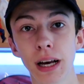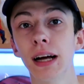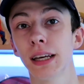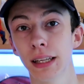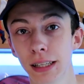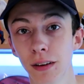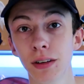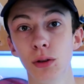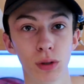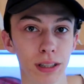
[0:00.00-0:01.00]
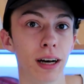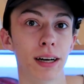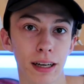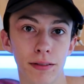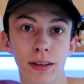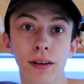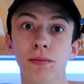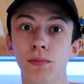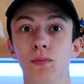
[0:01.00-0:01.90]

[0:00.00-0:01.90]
c'est internet café, donc c'est un café